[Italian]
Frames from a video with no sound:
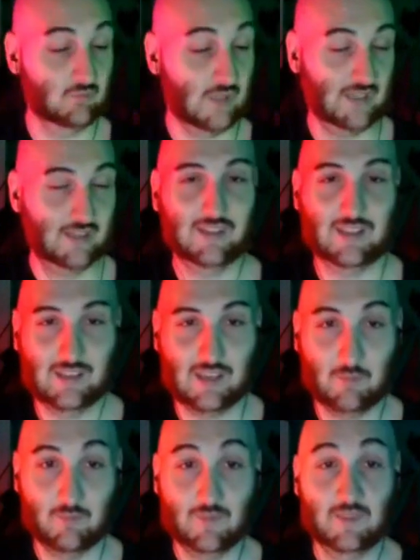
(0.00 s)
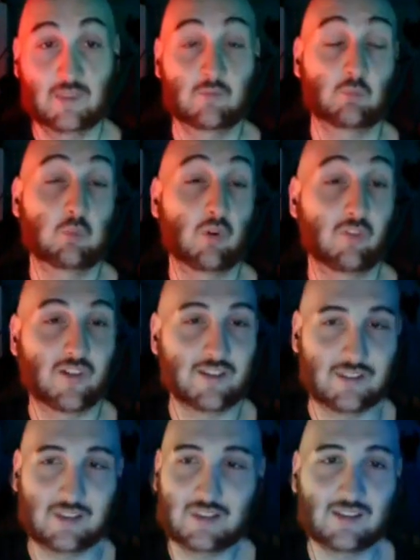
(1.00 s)
niente di che. Può far
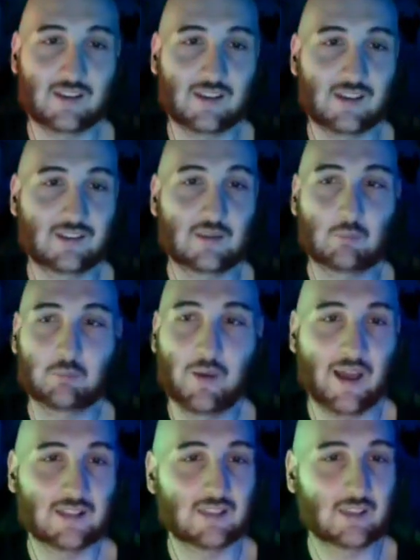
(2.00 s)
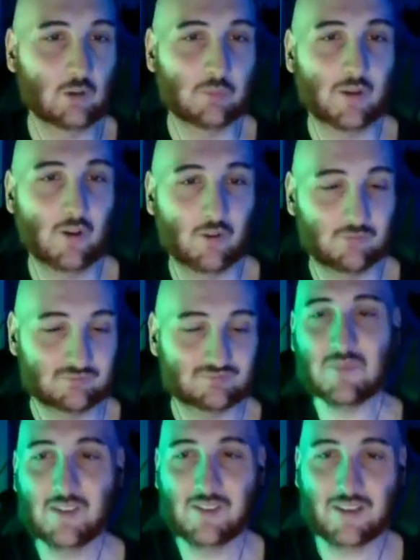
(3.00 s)
ridere, è simpatico, però
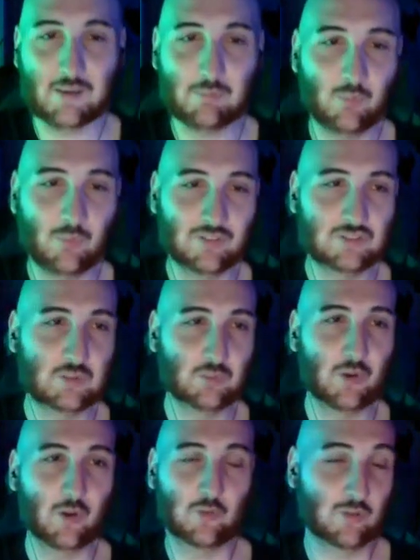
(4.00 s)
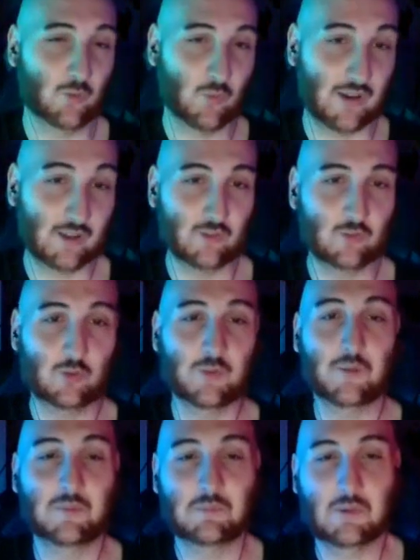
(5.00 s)
eh, ci puoi costruire un caso
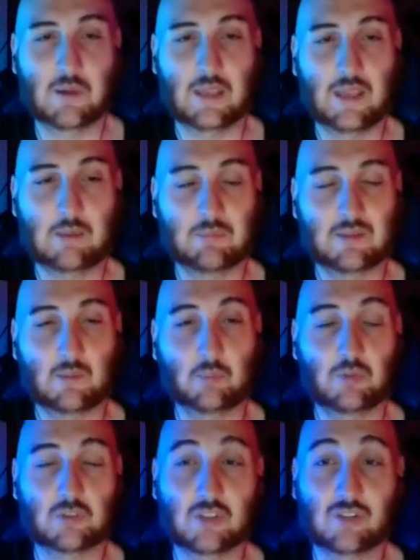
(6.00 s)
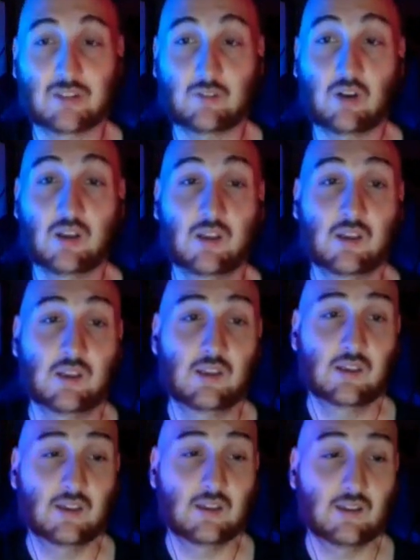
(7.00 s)
sopra e mi sembra un po' eccessivo.
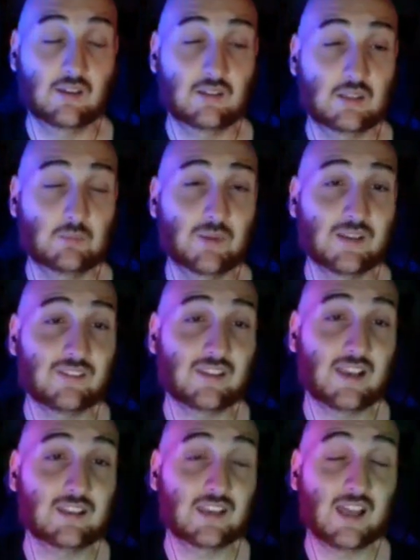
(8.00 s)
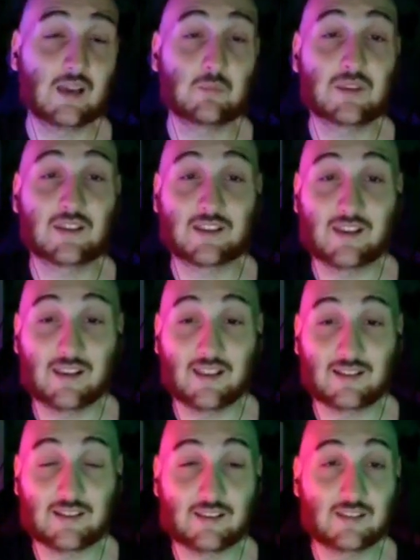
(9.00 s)
Eh, di per sé la dinamica
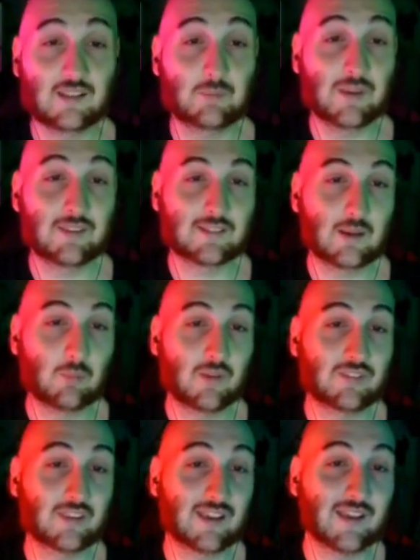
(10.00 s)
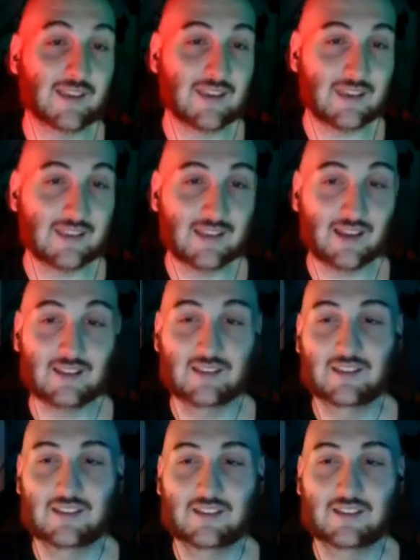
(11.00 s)
della canna da pesca può essere carina,